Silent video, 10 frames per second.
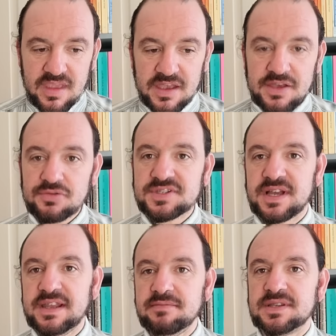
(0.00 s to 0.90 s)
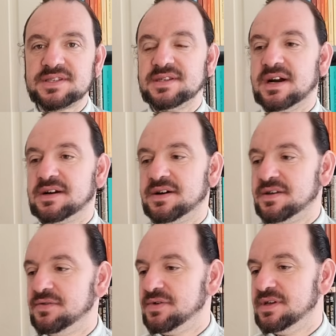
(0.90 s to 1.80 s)
иерусалимец, я
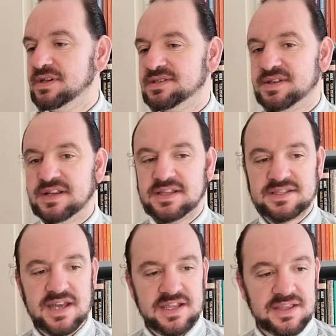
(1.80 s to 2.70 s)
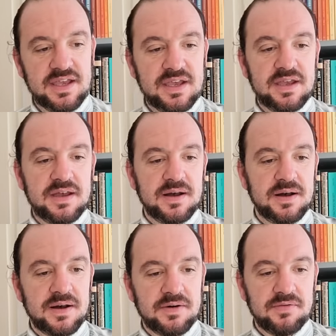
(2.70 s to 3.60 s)
коренной израильтянин,
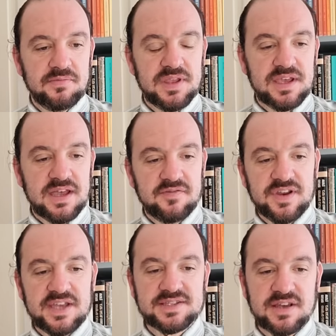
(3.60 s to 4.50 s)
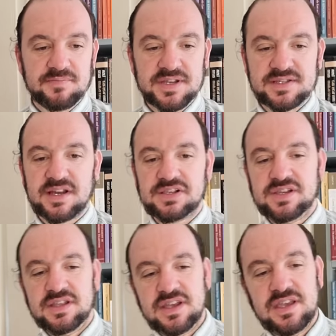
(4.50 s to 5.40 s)
э, у меня еврейское
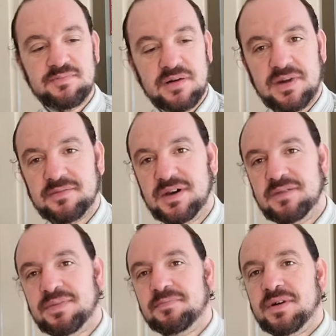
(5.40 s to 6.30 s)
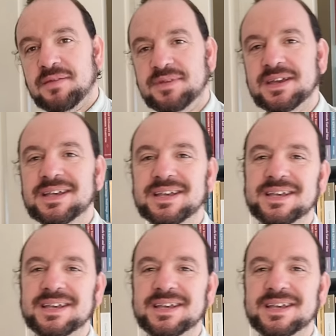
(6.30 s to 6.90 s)
происхождение и по маме, и по папе.